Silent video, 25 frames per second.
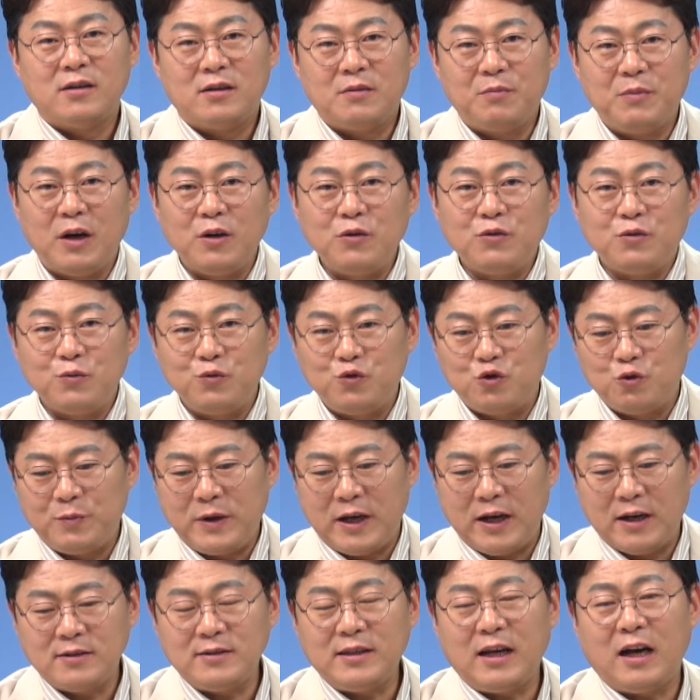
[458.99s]
그만큼
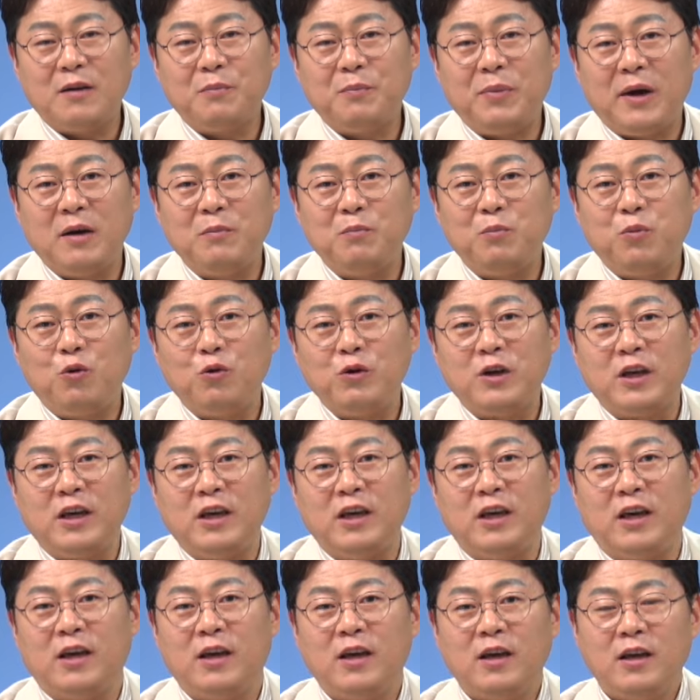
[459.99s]
주방 상판
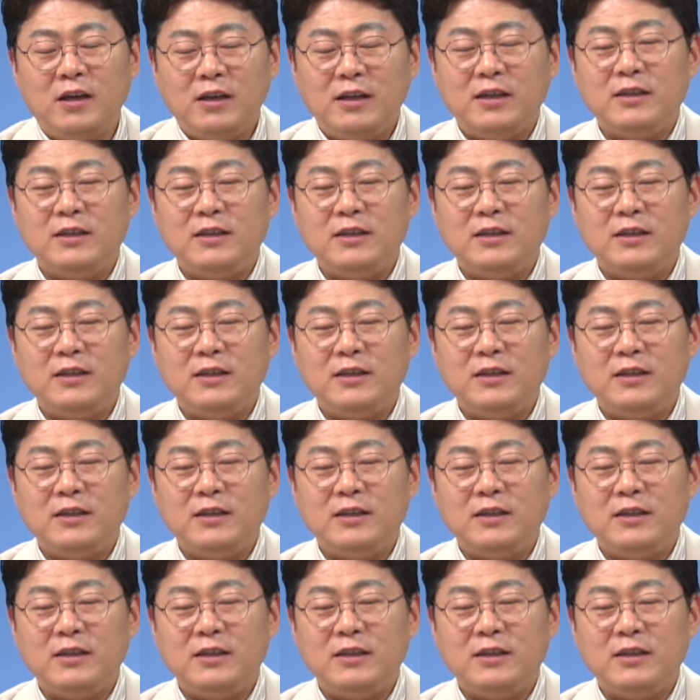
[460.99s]
폭이